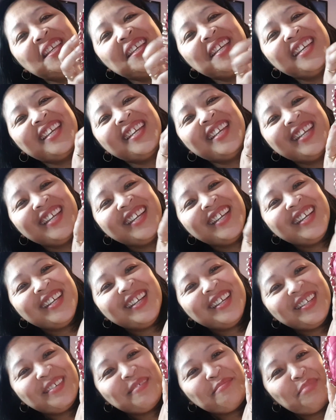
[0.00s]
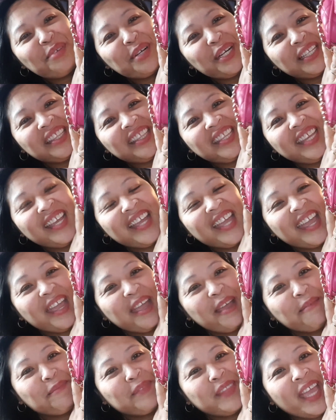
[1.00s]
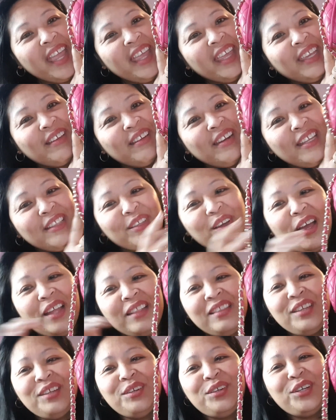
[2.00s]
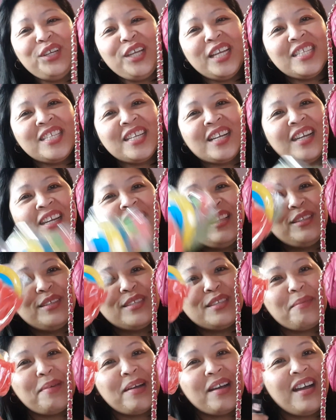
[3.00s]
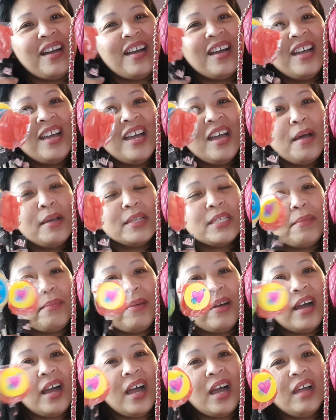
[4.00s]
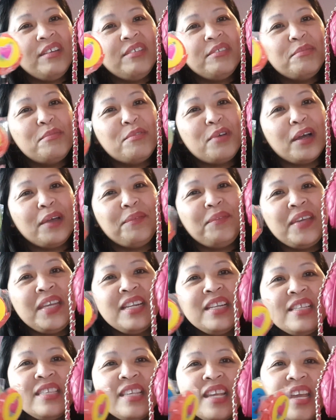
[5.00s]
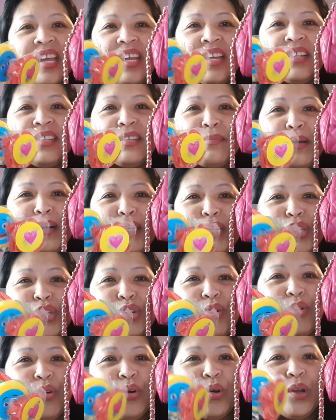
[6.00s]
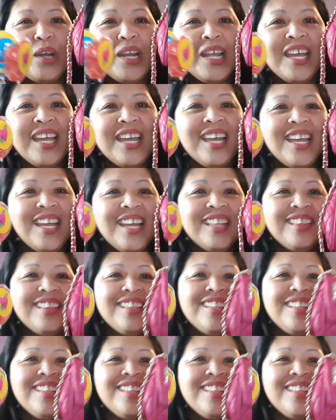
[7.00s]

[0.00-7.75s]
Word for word: Eh birthday gift. Thank you nito Ate Uy at saka dito sa mga sa mga ano mo kay Vincent, sa mga chocolates.